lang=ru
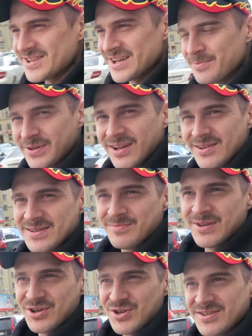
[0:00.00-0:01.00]
Саня
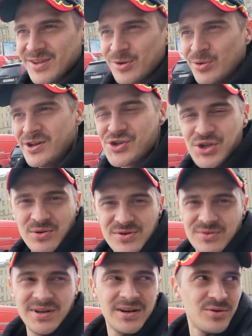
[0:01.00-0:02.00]
пытался меня сейчас надурить, что
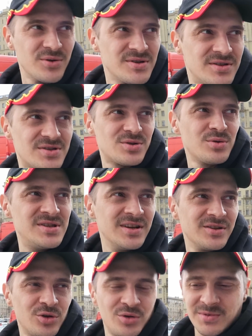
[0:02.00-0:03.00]
сюда ходят
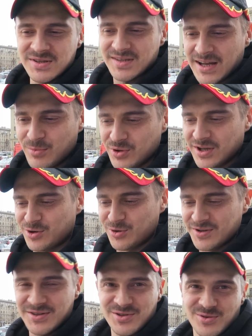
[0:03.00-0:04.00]
студенты, но мы знаем, куда
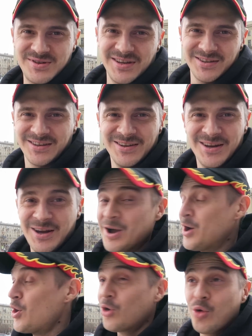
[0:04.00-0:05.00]
ходят студенты.
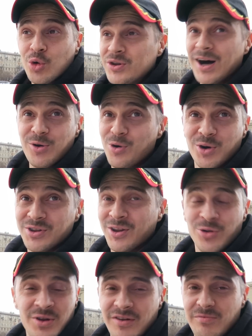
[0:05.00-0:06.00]
Куда
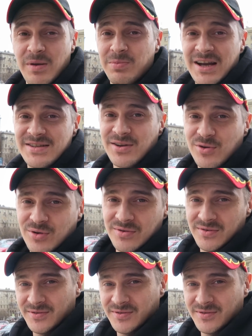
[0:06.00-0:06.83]
угодно, но не в библиотеку.